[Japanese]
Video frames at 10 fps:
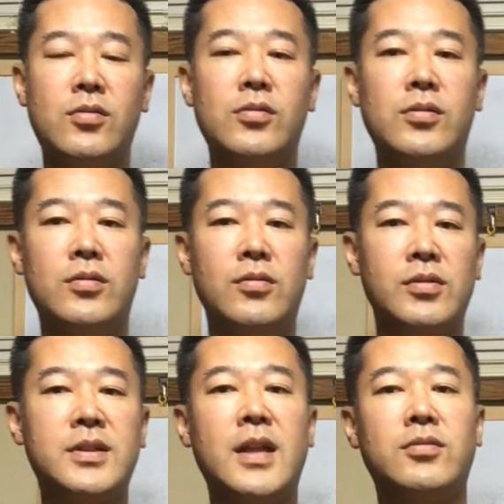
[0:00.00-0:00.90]
こ
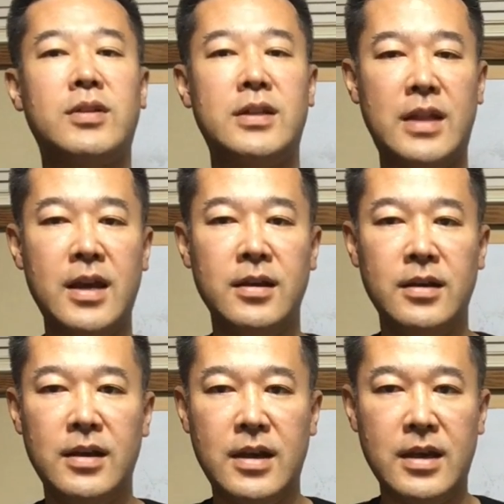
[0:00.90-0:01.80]
う起きた時にね、
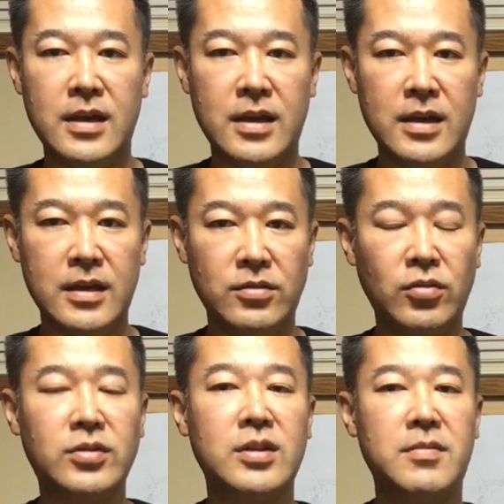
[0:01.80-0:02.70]
えー、
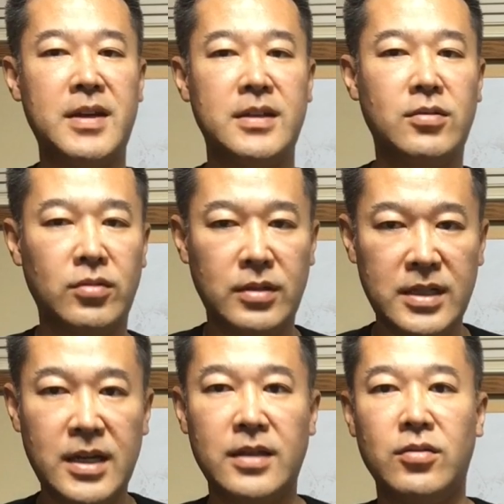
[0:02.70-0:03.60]
どうすればいいか
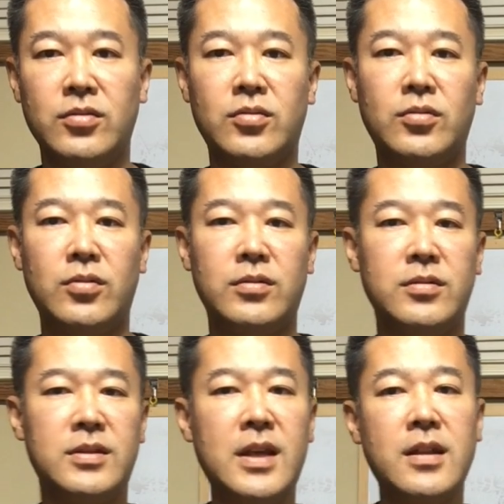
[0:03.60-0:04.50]
いいかということに
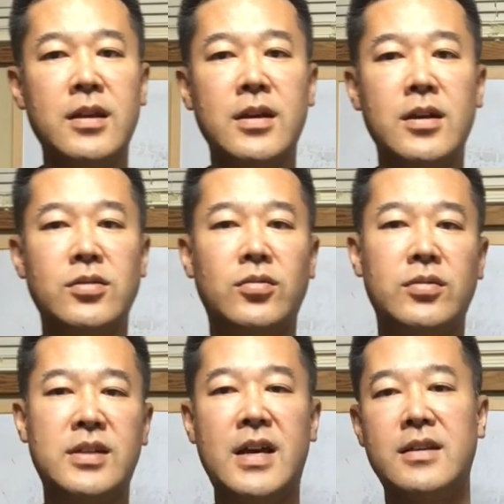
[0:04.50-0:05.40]
ついてちょっと
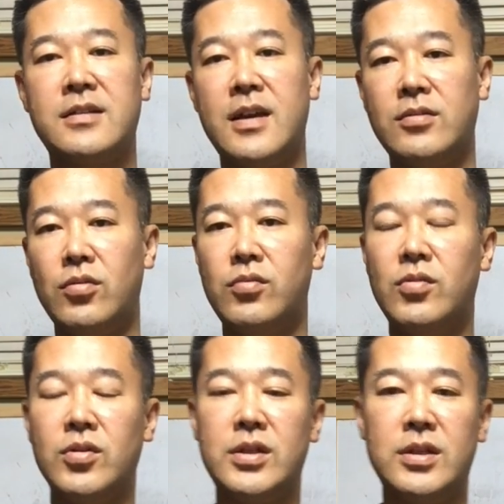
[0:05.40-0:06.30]
シェアしたいと思
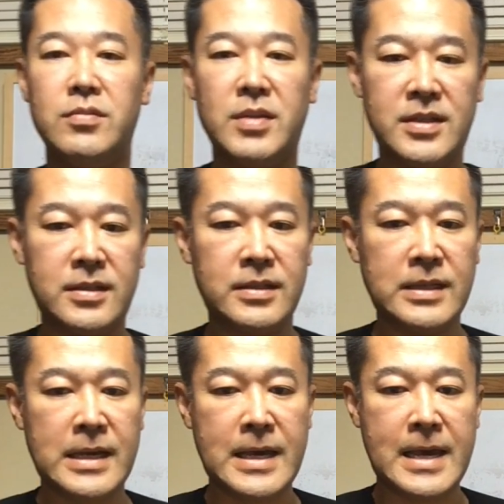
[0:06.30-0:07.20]
います。
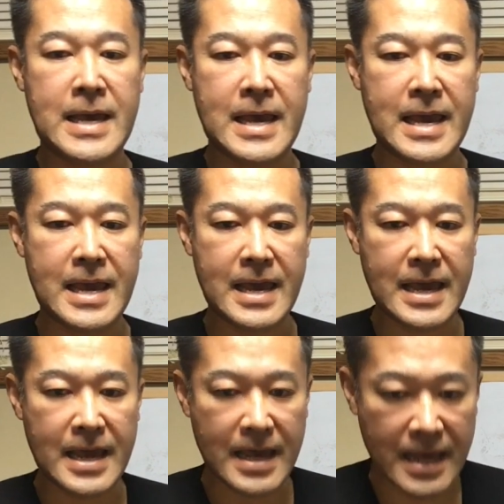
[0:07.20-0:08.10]

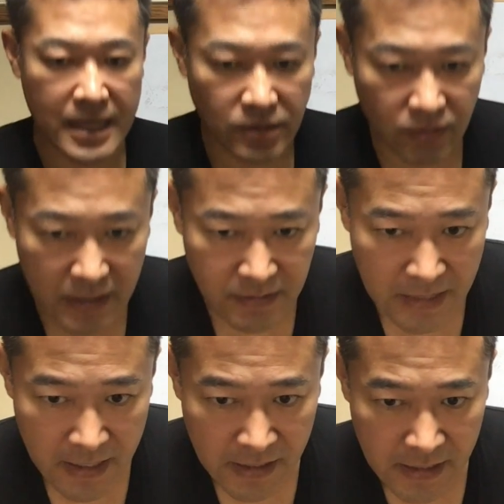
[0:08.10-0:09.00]
えー、っとです
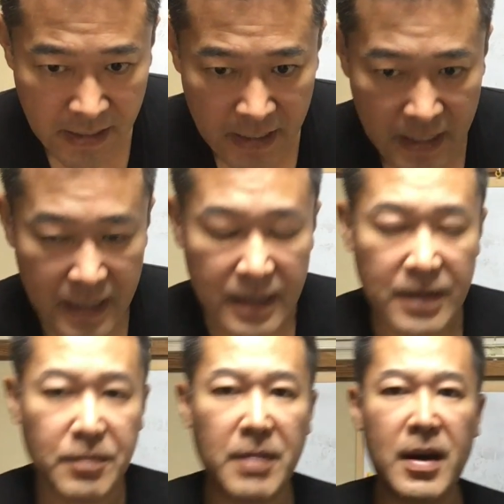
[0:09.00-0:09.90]
ね
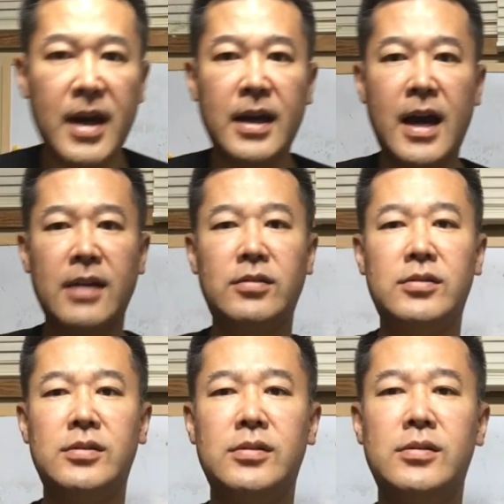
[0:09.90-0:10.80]
えー、まあまあ、あ
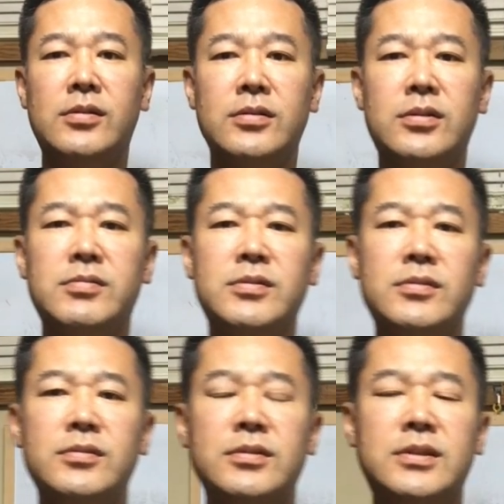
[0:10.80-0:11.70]
のー、自分
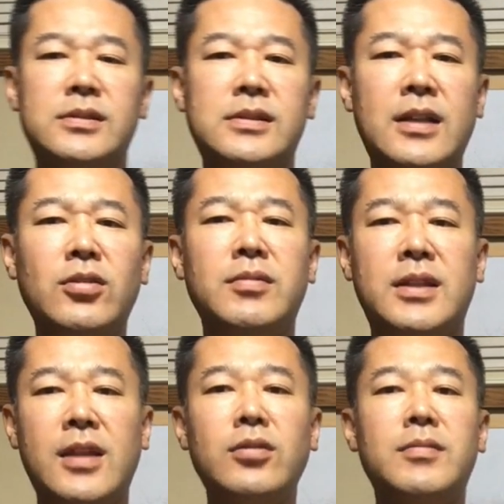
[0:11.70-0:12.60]
例え
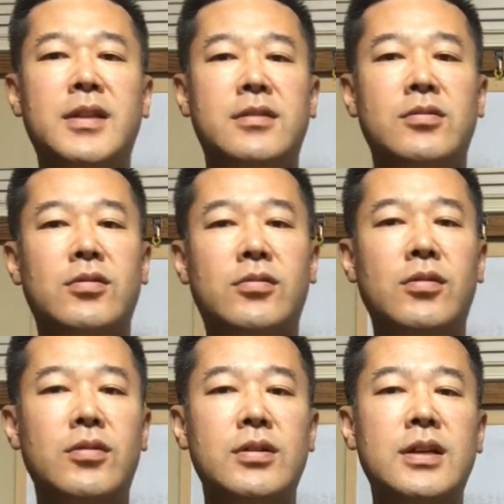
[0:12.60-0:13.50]
ば例えばですよ
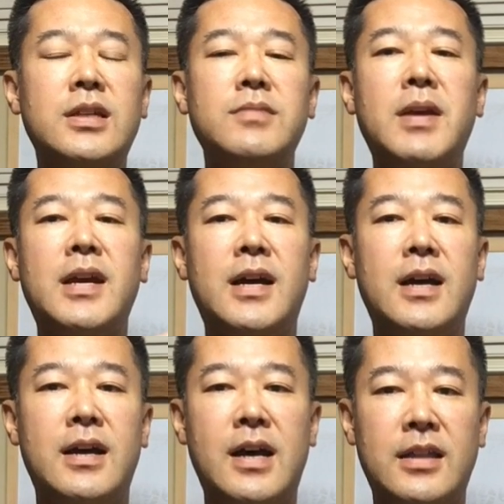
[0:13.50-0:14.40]
こういじめ
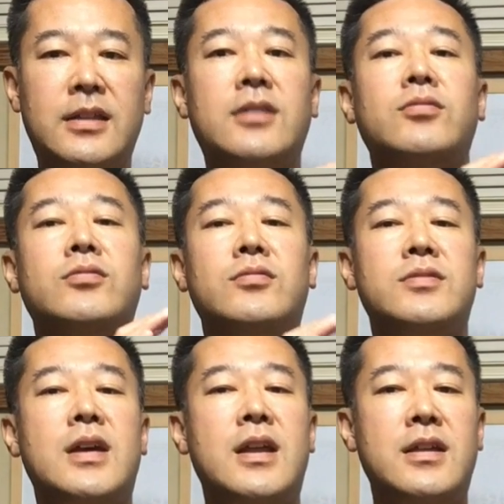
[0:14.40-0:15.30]
があったとする
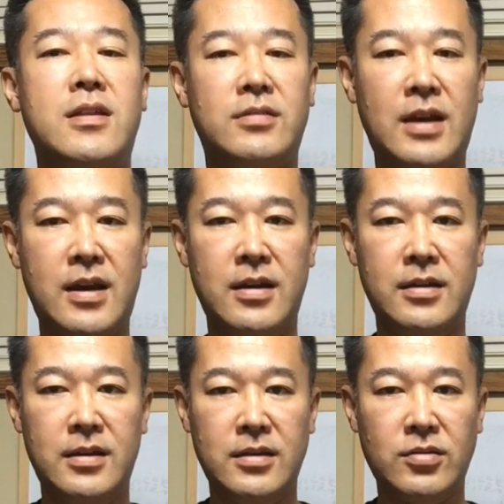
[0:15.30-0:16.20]
じゃないですか
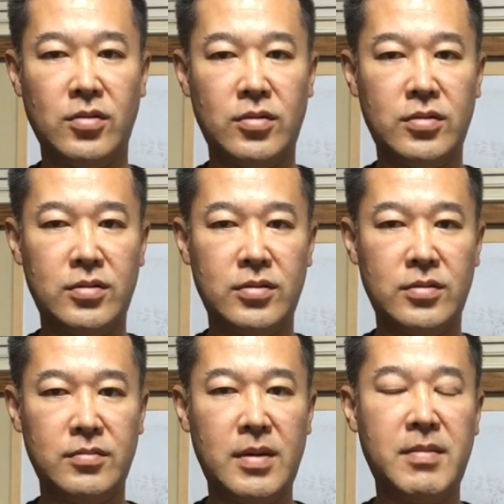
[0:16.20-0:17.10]
その
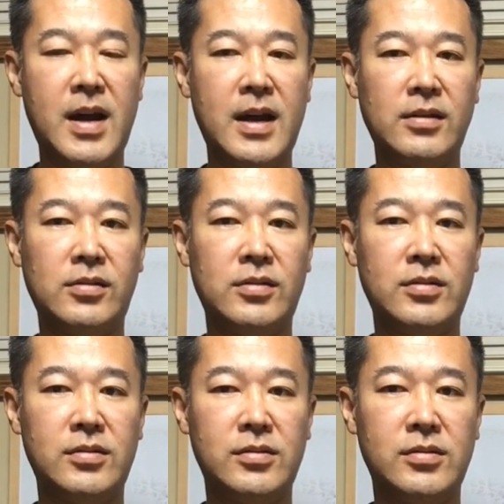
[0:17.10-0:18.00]
まあまあ、あ
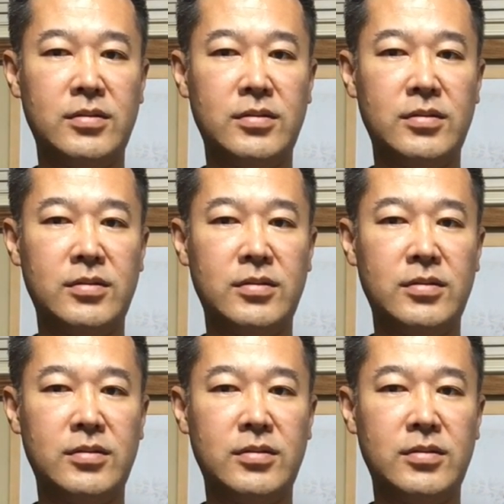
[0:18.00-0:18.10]
のー